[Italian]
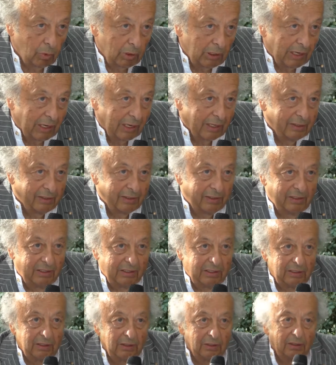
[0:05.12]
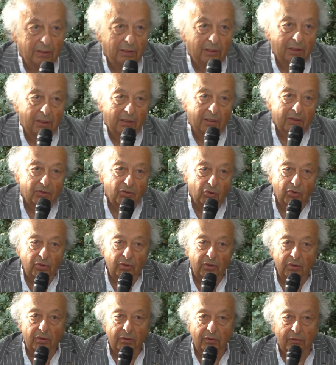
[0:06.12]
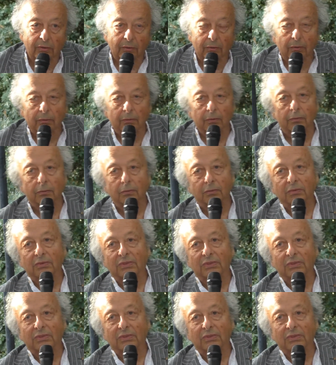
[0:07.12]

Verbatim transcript: è quella di eh, so, mm,